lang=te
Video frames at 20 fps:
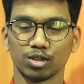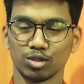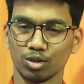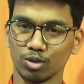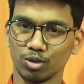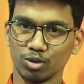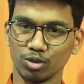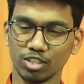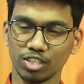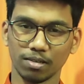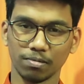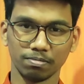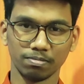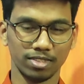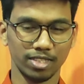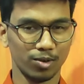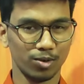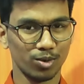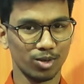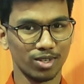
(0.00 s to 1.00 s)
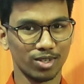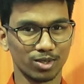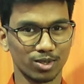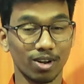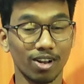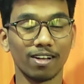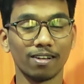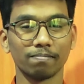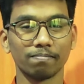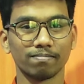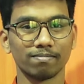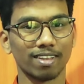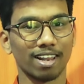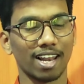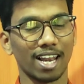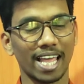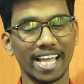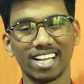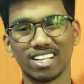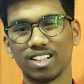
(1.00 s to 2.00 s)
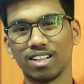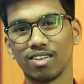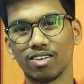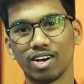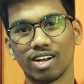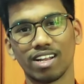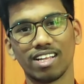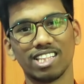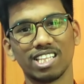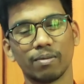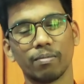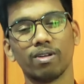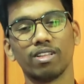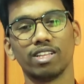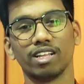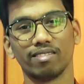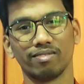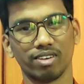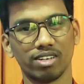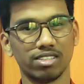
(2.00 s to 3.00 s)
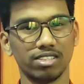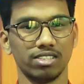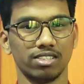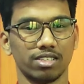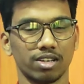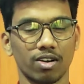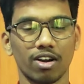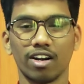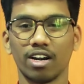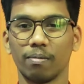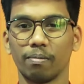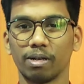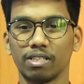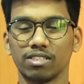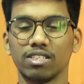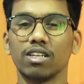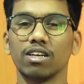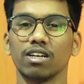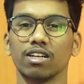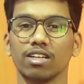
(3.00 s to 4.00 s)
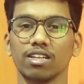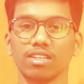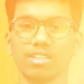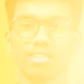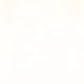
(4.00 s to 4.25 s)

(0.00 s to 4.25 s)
సో చూద్దాం నేను కూడా తెలుసుకుంటా లైక్ల ద్వారా ఎంతమంది ఎఫర్ట్స్ ఇస్తారో హండ్రెడ్ పర్సెంట్ అని